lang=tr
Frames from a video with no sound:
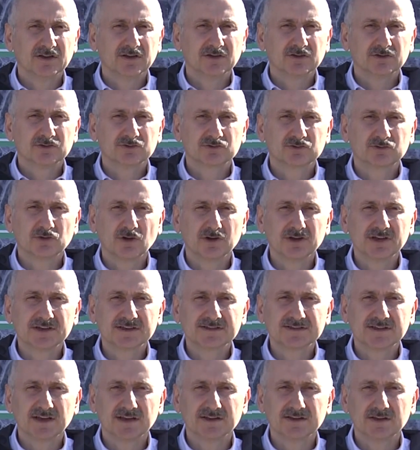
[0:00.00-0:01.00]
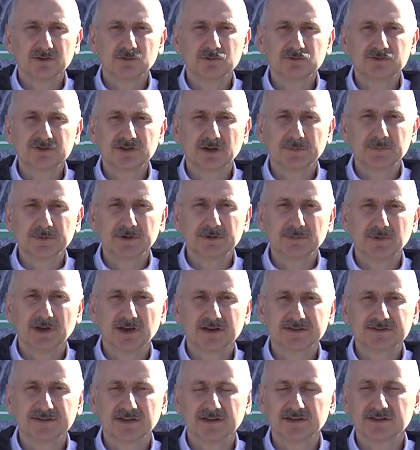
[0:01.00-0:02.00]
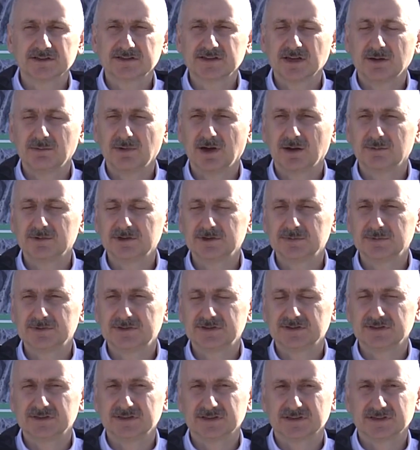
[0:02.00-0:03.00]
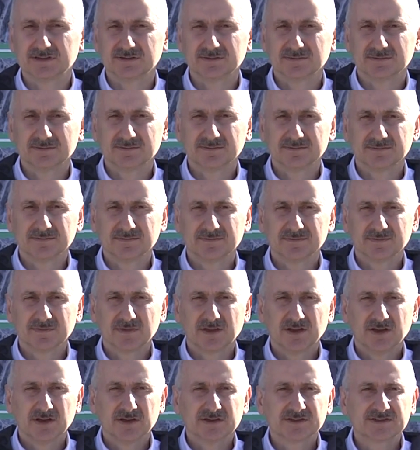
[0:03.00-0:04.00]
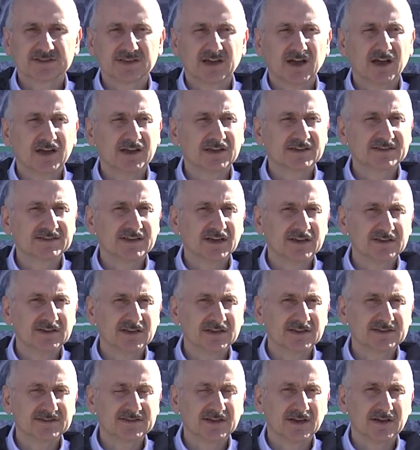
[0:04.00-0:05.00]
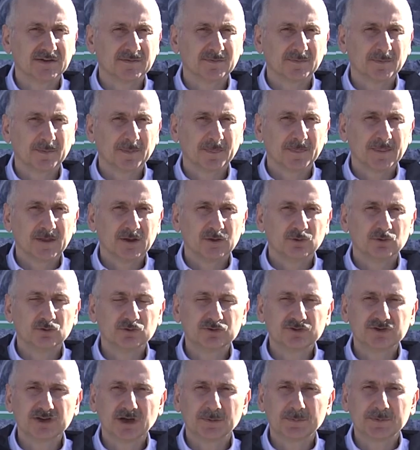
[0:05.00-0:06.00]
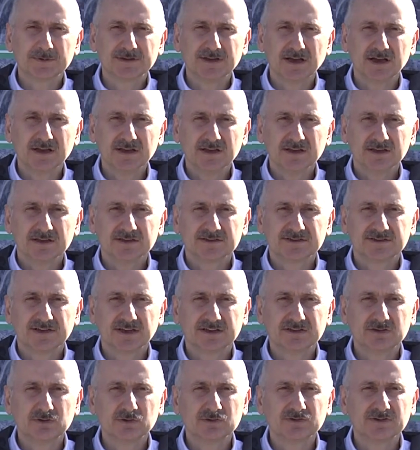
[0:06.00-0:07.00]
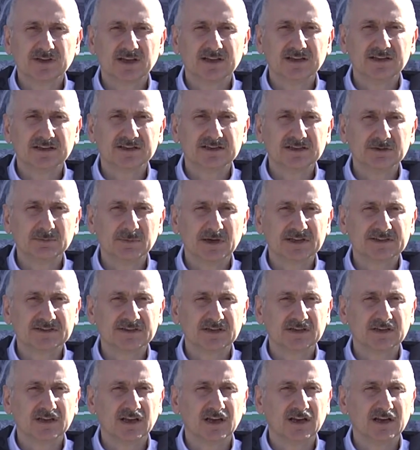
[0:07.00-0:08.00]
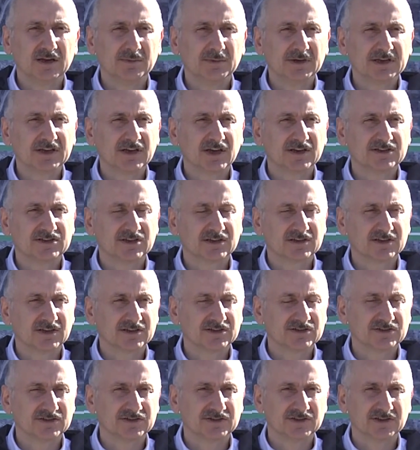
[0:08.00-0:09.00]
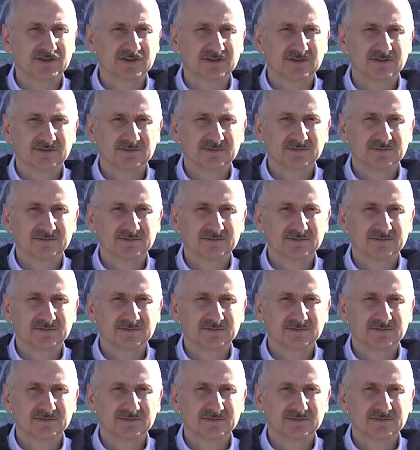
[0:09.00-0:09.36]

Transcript: sol eksende üst yapı imalatlarının tamamını bitirdik. Sağ eksende ise üst yapıda 852 metre ilerleme gerçekleştirdik.